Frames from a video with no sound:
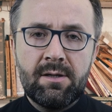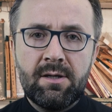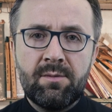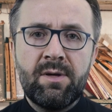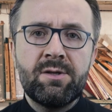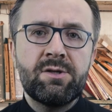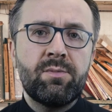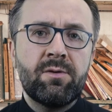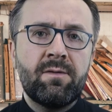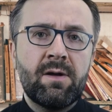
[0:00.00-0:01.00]
Niech będzie
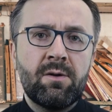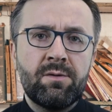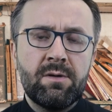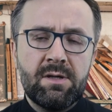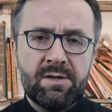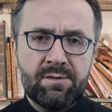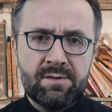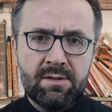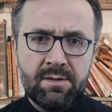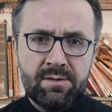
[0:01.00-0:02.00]
pochwalony
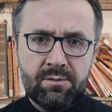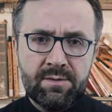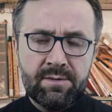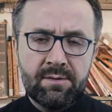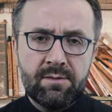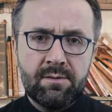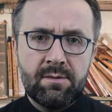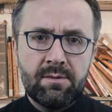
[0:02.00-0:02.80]
Jezus Chrystus.